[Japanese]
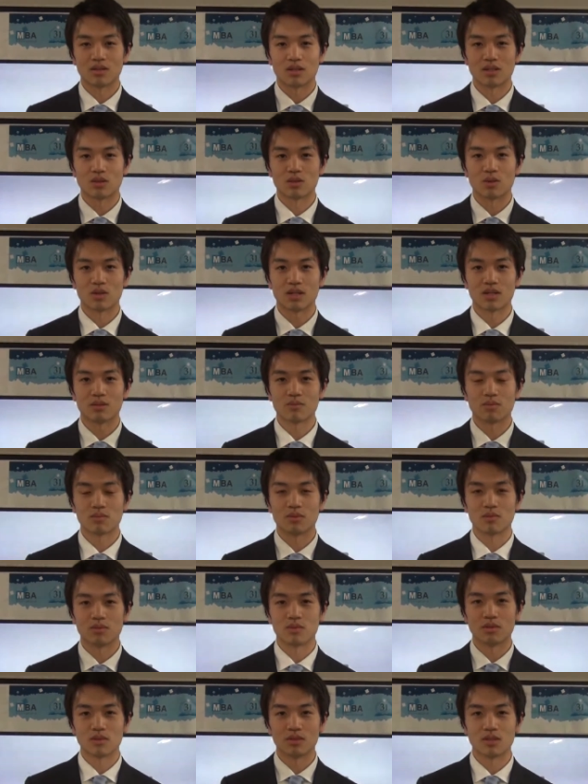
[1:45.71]
画像が
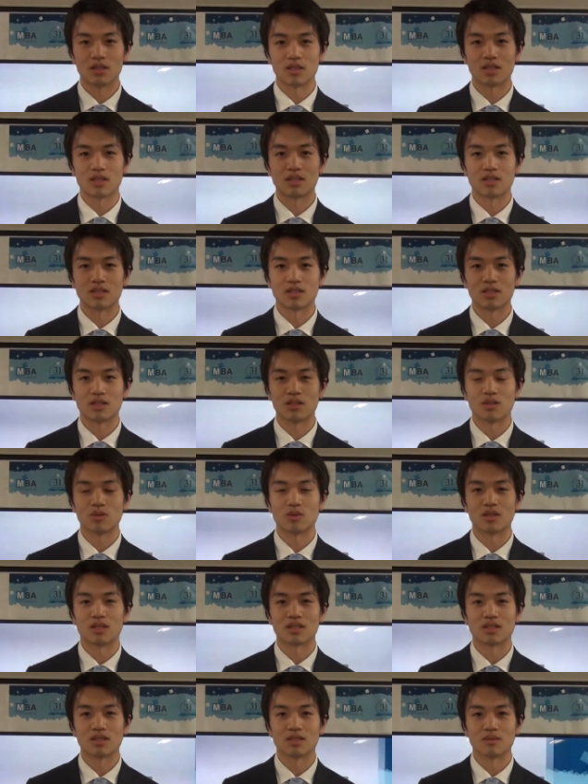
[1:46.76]
ずれたりしない
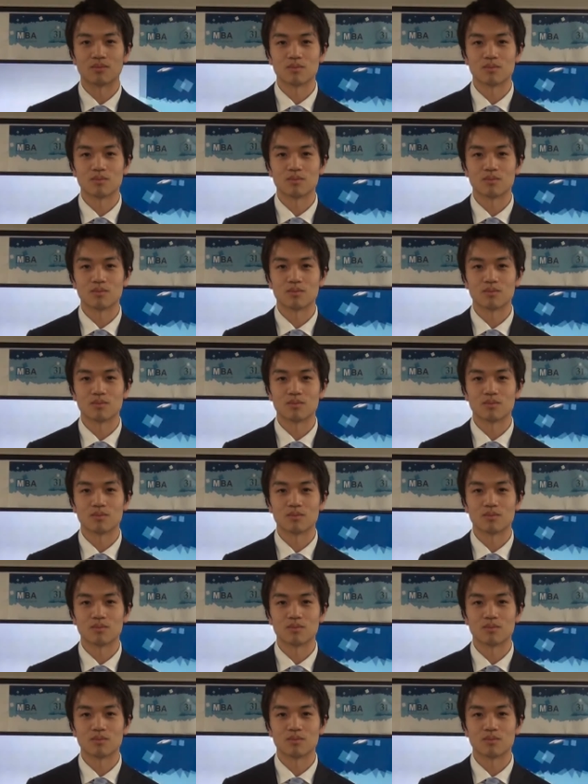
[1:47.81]
ような